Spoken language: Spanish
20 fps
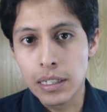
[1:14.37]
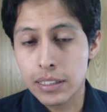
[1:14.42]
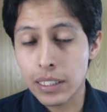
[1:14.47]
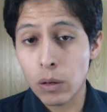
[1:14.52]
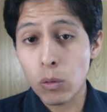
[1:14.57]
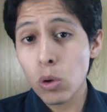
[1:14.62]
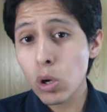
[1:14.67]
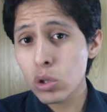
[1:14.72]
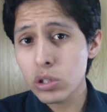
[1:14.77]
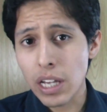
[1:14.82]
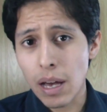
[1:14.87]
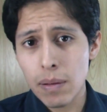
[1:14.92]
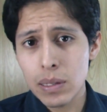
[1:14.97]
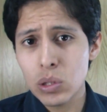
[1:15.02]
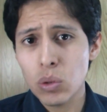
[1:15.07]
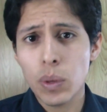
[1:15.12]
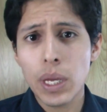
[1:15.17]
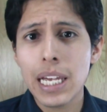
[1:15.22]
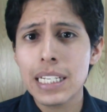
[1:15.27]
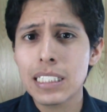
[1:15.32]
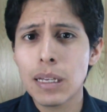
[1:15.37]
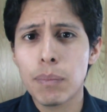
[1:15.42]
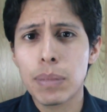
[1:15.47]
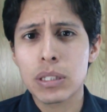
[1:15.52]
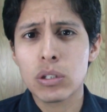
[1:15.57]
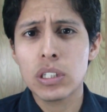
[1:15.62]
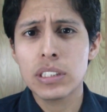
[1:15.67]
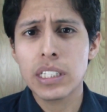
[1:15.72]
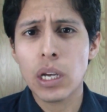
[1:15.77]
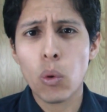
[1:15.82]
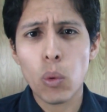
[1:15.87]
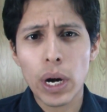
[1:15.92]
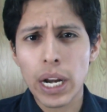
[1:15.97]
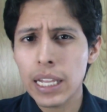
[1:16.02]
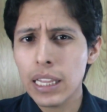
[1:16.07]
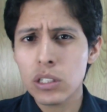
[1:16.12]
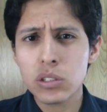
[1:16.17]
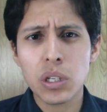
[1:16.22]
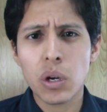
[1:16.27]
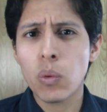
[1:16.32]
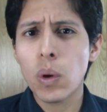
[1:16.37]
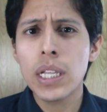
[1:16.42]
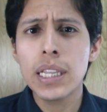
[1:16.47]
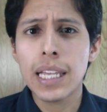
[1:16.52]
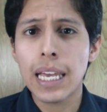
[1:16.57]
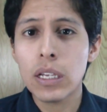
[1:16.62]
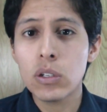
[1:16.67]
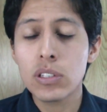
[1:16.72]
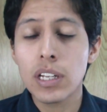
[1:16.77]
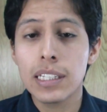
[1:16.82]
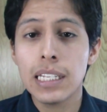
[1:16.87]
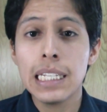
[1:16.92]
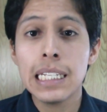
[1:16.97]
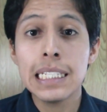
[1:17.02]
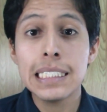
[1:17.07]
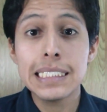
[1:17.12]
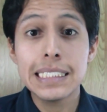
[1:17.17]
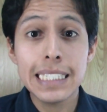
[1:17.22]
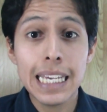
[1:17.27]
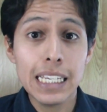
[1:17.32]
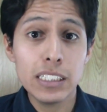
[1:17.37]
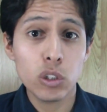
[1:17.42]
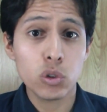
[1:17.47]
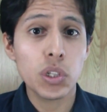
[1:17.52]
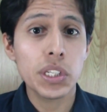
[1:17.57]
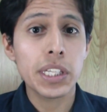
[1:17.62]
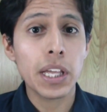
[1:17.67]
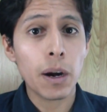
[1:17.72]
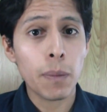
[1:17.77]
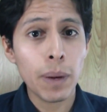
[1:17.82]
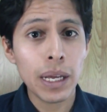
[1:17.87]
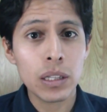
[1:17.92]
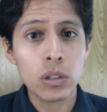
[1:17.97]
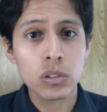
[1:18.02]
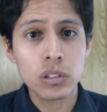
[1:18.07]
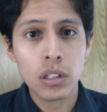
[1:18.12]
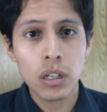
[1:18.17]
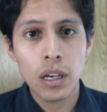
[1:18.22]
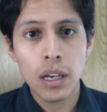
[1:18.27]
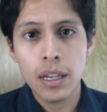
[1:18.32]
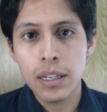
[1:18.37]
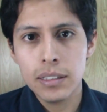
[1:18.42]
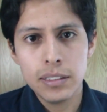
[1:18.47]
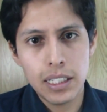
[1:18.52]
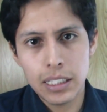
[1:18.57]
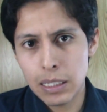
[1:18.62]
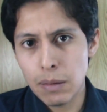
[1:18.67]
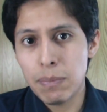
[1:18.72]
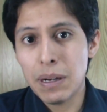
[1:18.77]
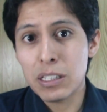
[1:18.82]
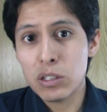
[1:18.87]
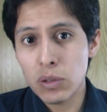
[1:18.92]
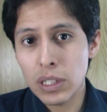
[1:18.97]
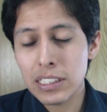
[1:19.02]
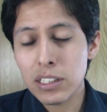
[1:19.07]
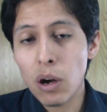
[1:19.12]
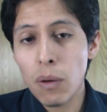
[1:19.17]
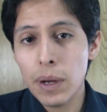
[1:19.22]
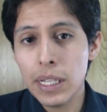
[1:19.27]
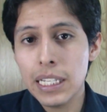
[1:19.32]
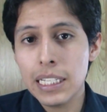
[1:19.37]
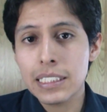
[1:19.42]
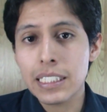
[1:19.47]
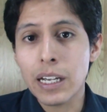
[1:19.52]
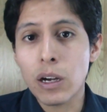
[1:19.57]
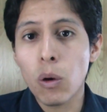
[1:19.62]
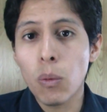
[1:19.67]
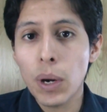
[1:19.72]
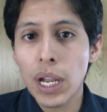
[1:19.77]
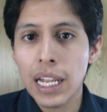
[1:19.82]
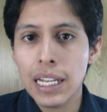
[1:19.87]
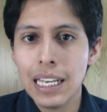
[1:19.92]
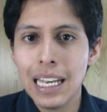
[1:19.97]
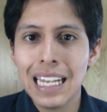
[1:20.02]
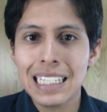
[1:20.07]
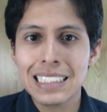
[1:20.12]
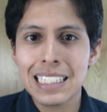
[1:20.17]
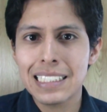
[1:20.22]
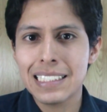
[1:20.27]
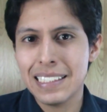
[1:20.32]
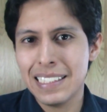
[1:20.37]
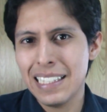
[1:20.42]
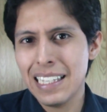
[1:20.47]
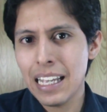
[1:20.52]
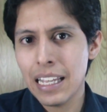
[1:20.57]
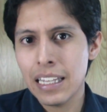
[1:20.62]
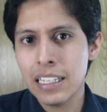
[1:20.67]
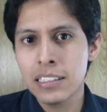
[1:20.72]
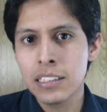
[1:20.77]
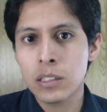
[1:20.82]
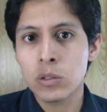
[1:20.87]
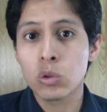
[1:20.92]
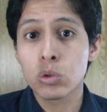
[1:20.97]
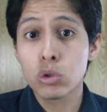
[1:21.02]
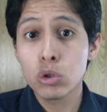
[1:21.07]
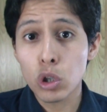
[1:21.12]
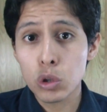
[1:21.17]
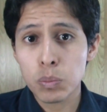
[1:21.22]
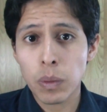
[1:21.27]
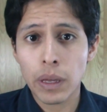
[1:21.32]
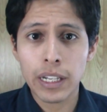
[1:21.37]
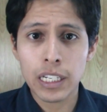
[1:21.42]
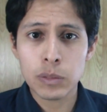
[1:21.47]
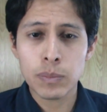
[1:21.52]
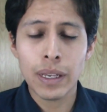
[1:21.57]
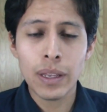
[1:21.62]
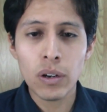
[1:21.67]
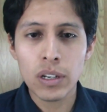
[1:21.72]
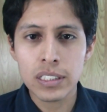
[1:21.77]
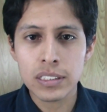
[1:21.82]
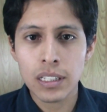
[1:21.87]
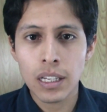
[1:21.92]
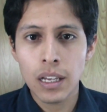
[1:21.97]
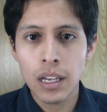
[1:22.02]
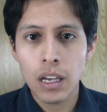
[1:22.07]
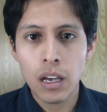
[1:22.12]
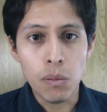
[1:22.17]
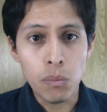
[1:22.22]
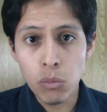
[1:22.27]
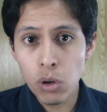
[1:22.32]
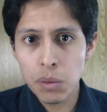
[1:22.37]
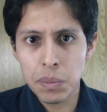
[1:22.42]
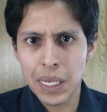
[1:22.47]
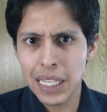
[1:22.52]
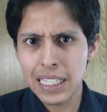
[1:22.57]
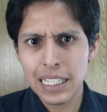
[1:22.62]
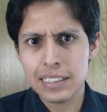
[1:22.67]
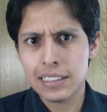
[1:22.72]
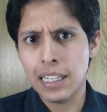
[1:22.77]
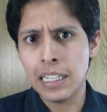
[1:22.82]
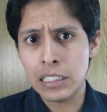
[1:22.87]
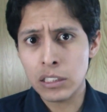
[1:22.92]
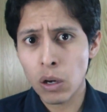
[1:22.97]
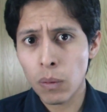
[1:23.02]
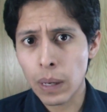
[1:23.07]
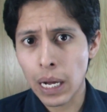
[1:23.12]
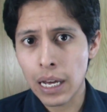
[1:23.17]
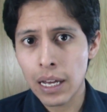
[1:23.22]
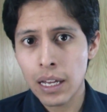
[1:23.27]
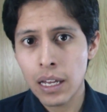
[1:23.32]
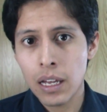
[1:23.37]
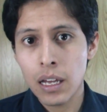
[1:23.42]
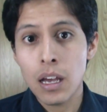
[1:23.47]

Seguro sabes, ubicas a personas de 40 o 50 años que tienen 6 o 7 hermanos siete personas jóvenes que cubrían las necesidades de sus dos padres mayores. Muy bien y hasta de sobra.